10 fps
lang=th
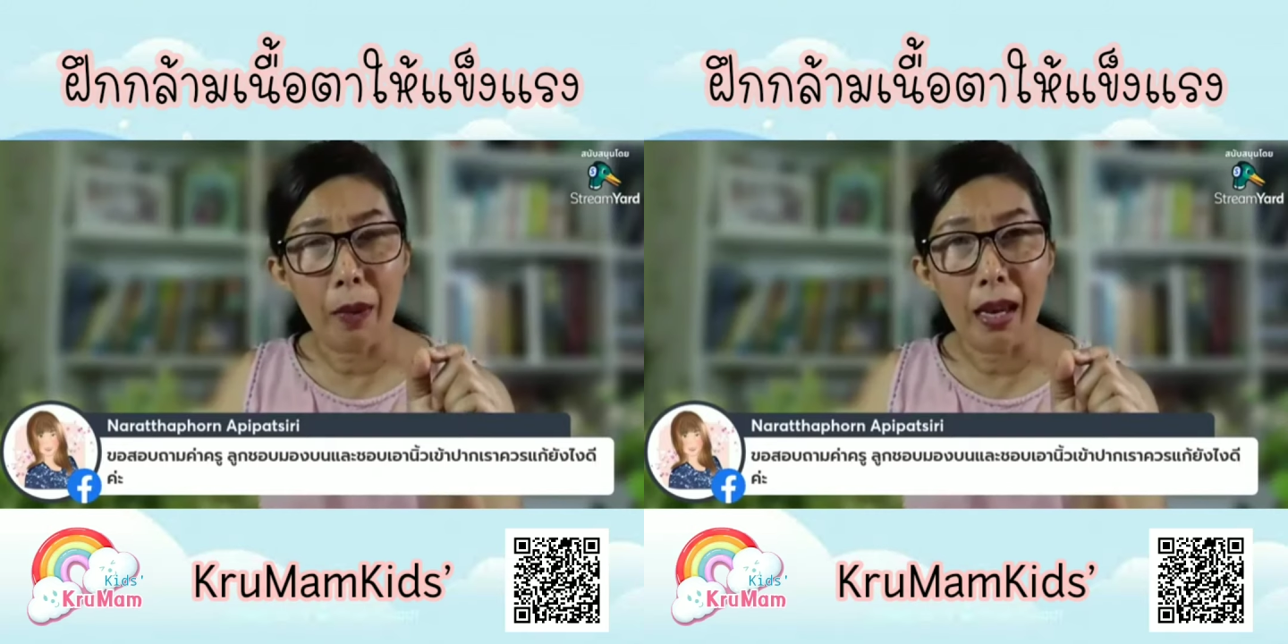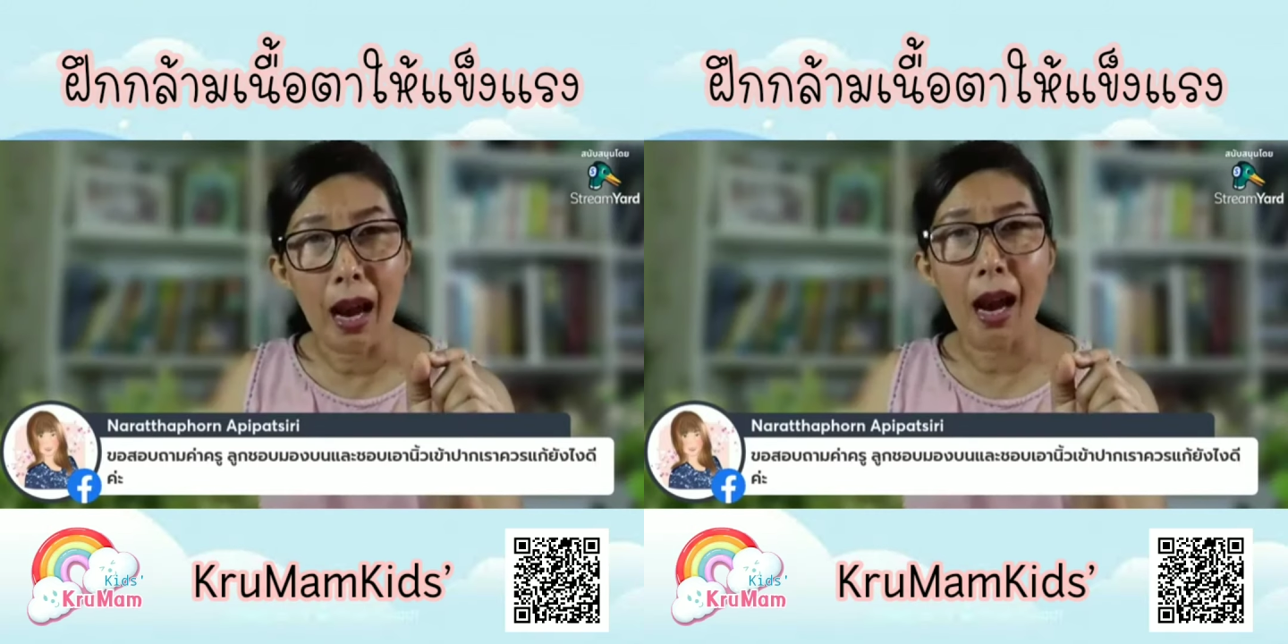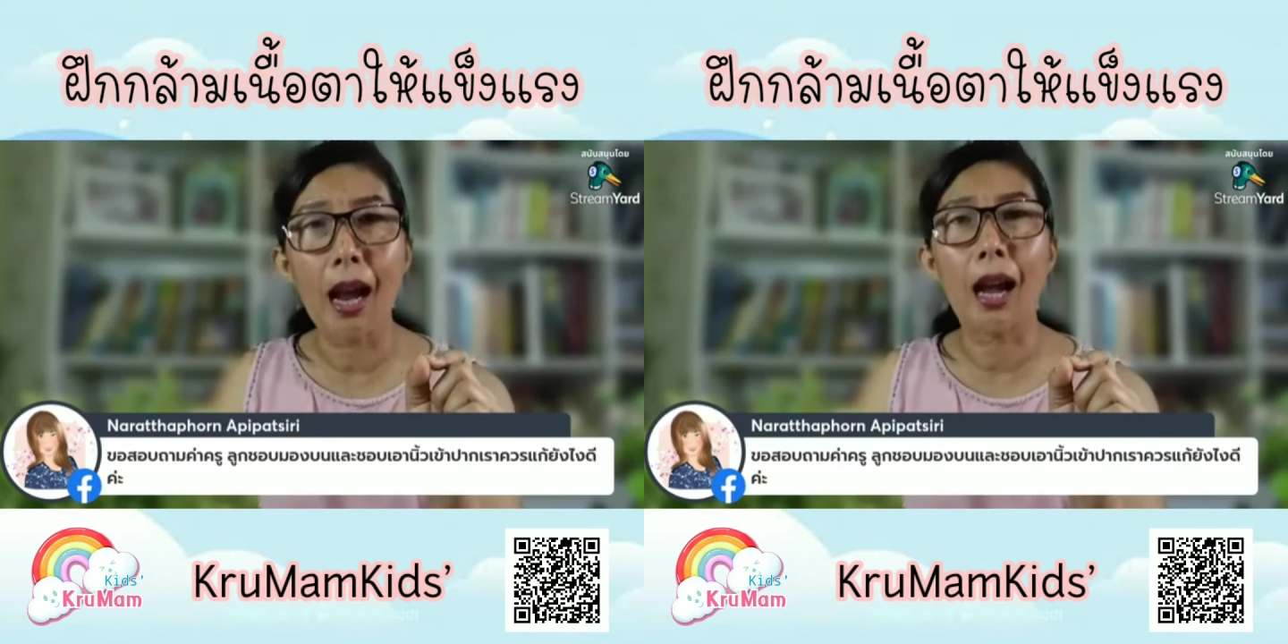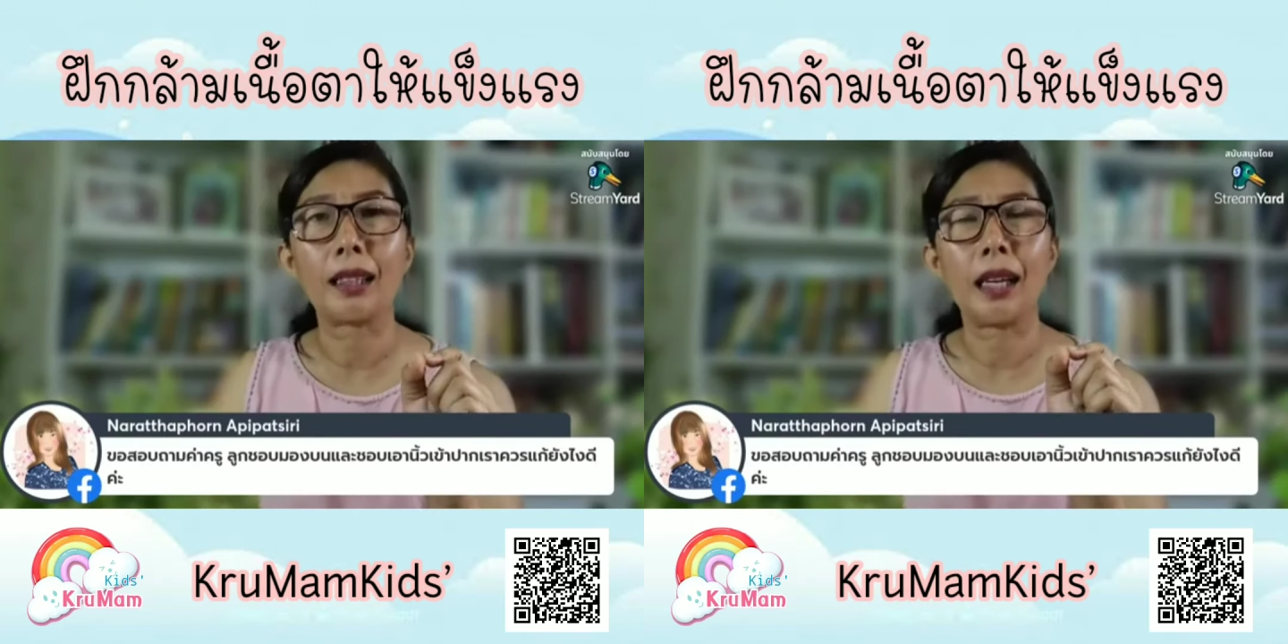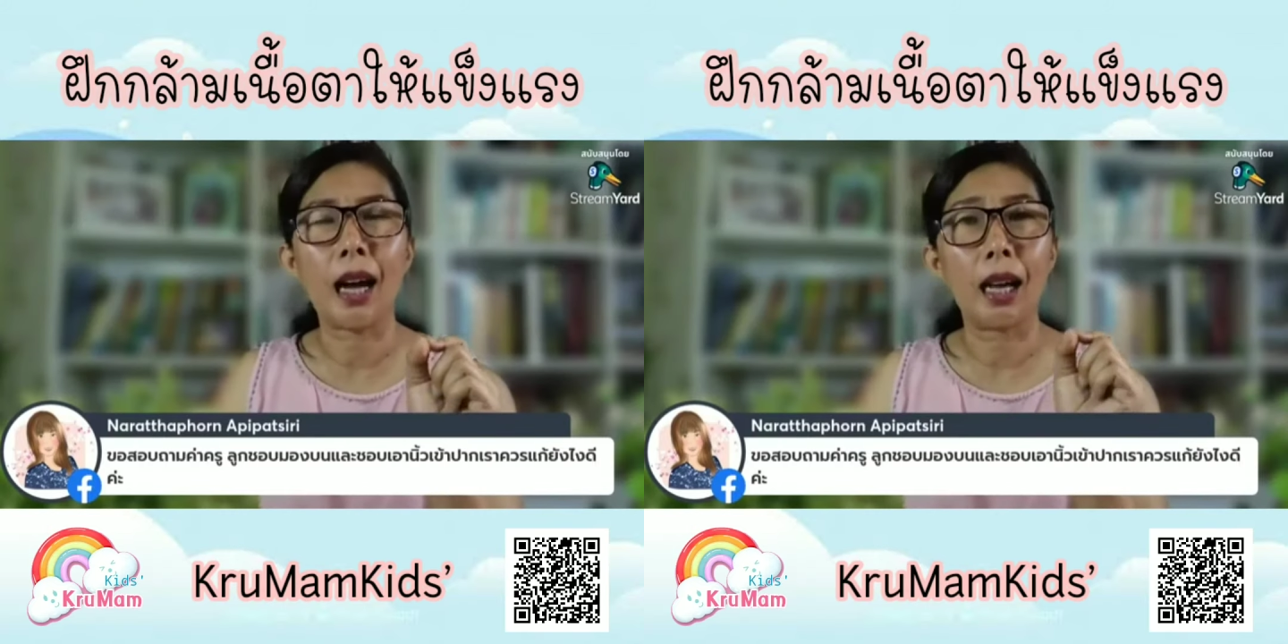ยาก
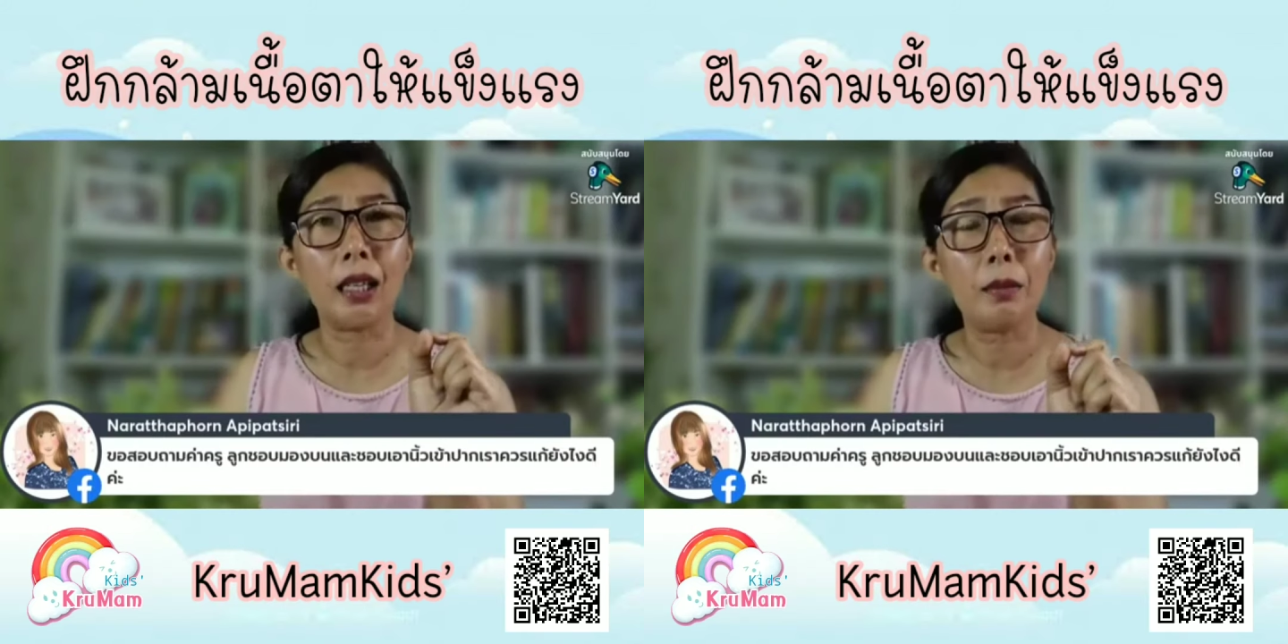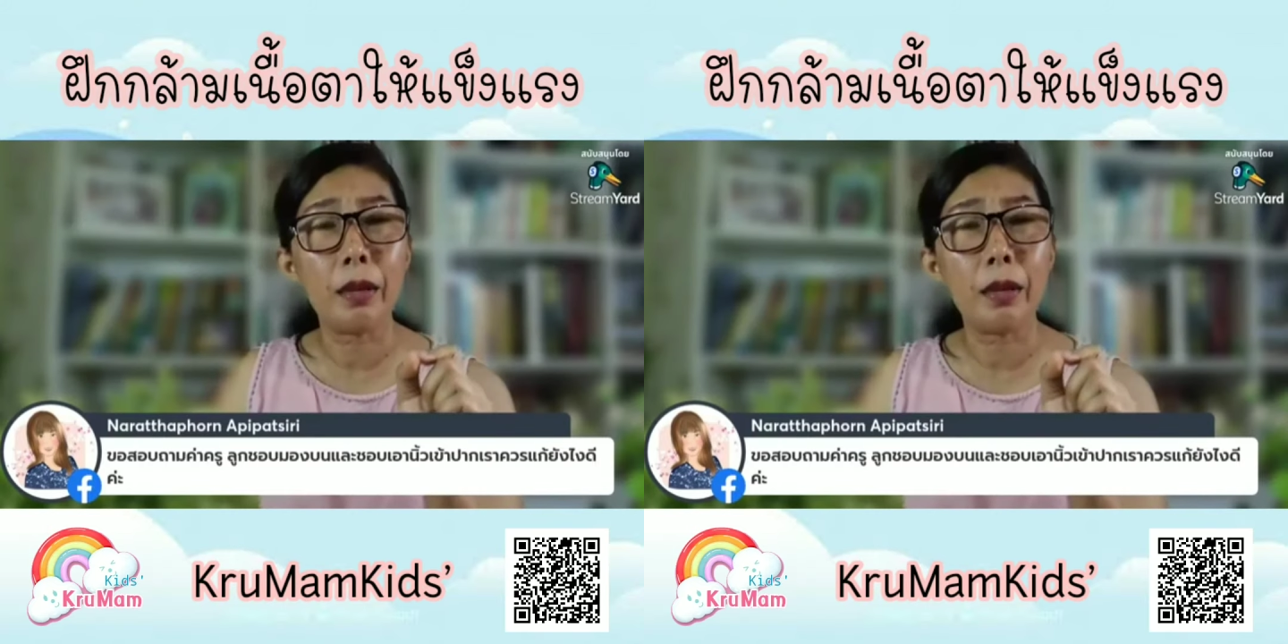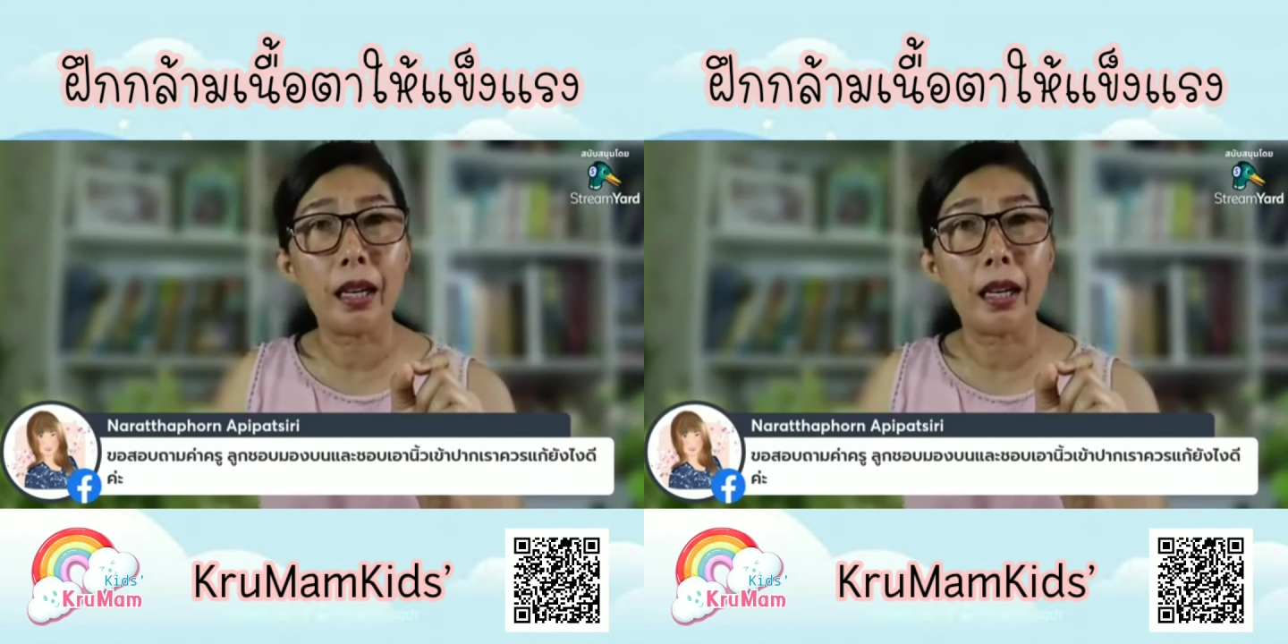นะคะ เริ่มทีละ